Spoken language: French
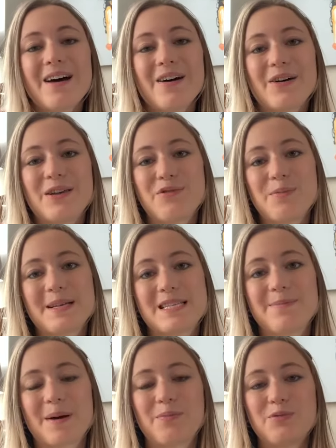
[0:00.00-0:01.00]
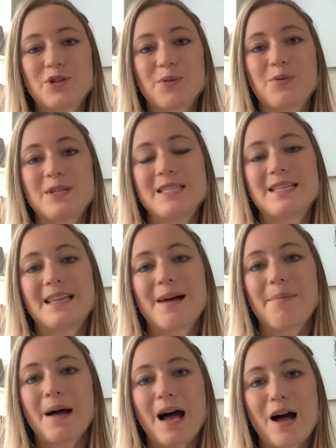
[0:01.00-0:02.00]
Euh, il faut passer par plusieurs petites
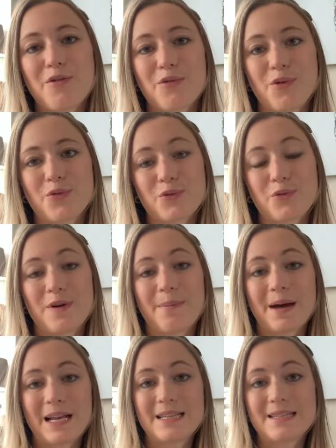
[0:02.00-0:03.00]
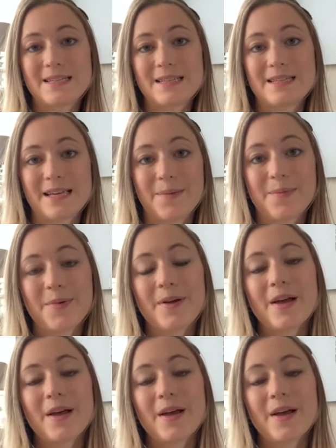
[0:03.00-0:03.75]
étapes avant, donc on va parler de ces étapes.